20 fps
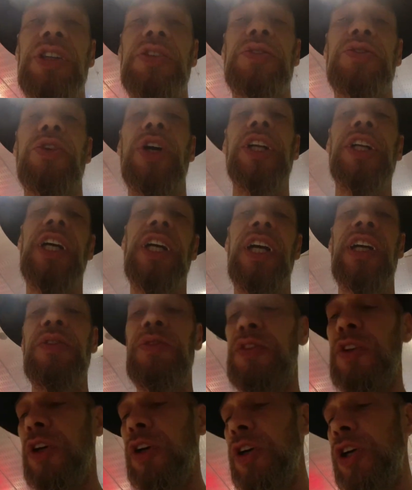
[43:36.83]
in Vornherein
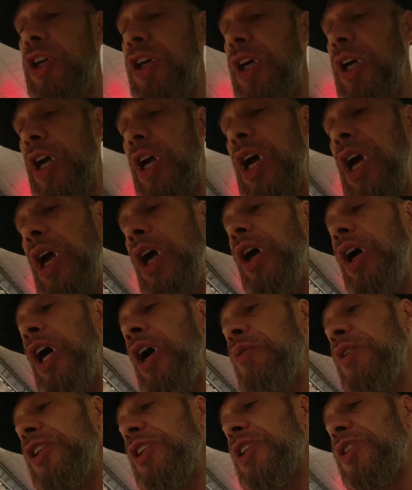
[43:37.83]
flach,
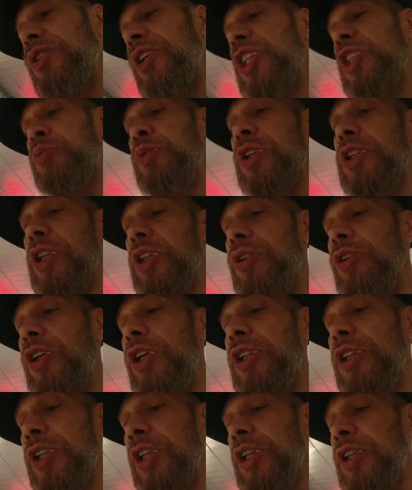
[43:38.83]
aber die Salzburger
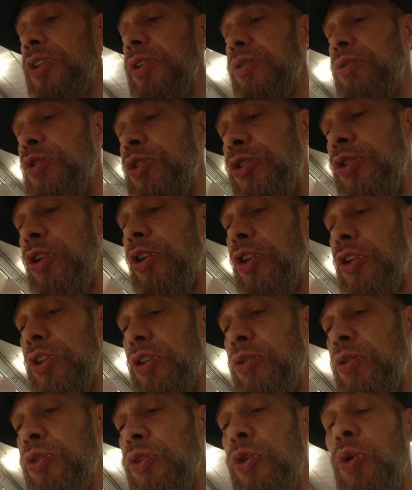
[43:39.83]
Nachrichten und so an
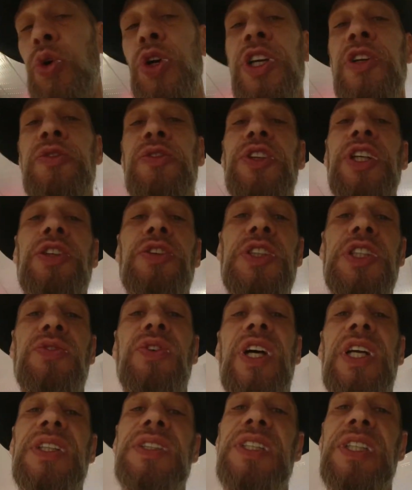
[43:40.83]
und
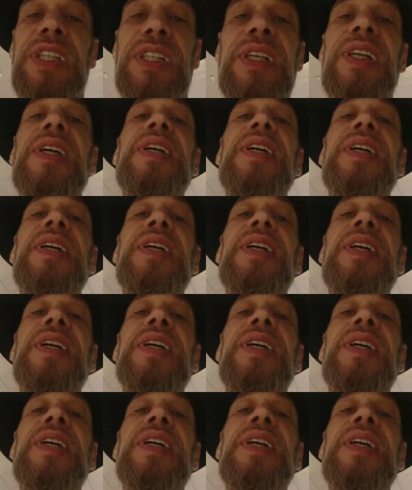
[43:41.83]
OE24